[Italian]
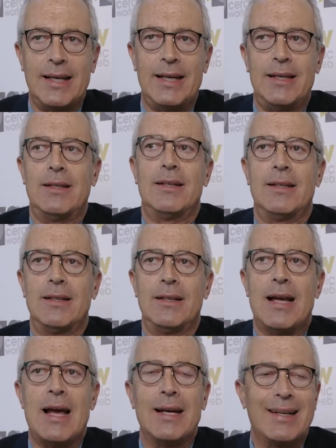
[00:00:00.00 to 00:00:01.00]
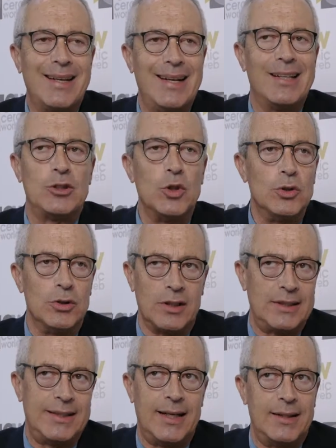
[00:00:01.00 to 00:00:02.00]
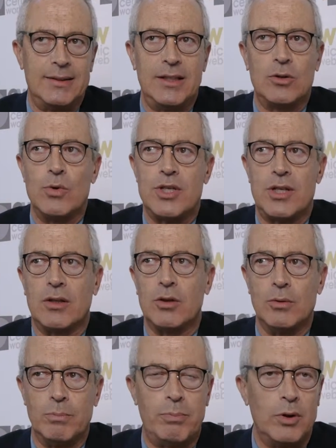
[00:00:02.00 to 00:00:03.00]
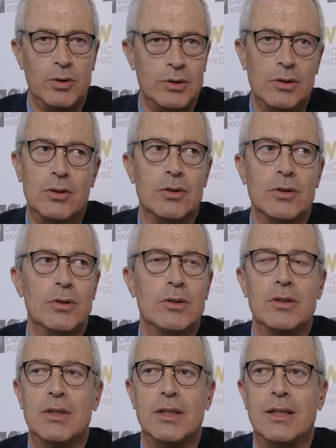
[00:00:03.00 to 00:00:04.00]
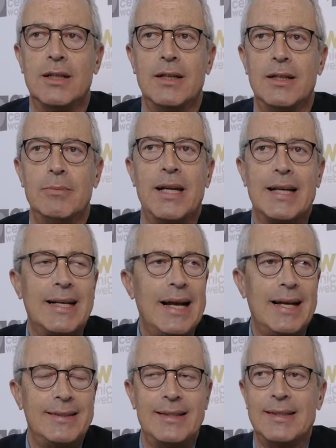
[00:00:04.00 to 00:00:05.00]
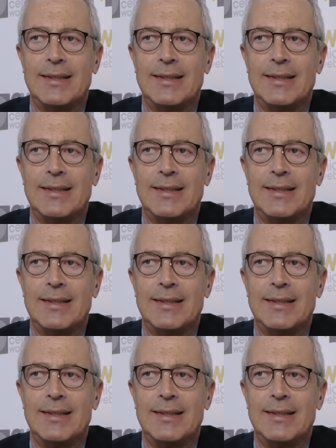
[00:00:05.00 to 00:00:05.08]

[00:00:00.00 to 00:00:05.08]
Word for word: che eh, anche la torta di cui si compongono eh, i mercati